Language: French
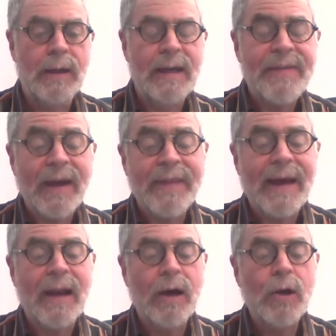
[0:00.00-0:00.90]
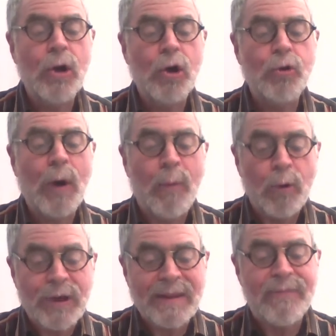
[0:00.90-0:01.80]
Éternel, tu as
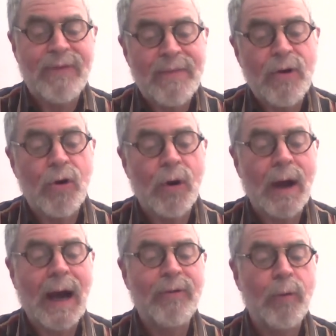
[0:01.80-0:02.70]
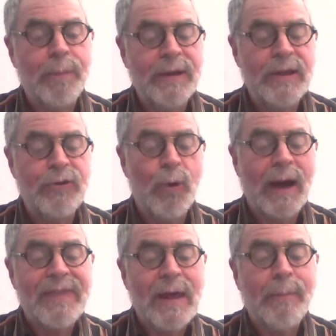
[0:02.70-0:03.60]
montré ta faveur à ton pays, tu as
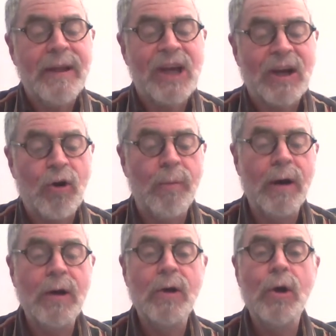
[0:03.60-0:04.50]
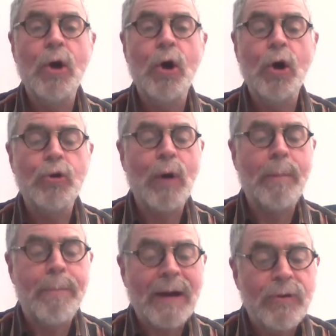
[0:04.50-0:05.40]
rétabli Jacob, tu as
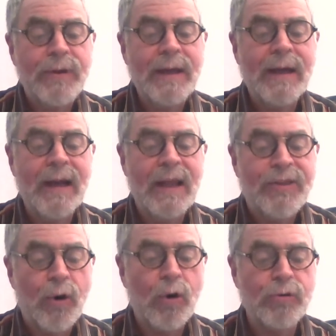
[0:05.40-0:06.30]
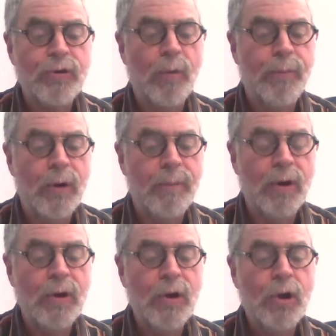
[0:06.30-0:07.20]
pardonné les torts de ton
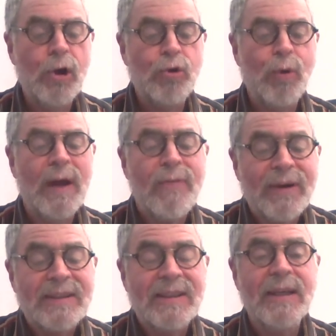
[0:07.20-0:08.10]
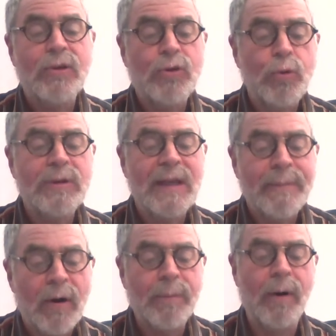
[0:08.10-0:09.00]
peuple, tu as effacé tous ses
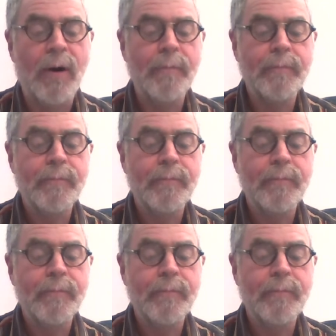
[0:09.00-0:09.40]
manquements,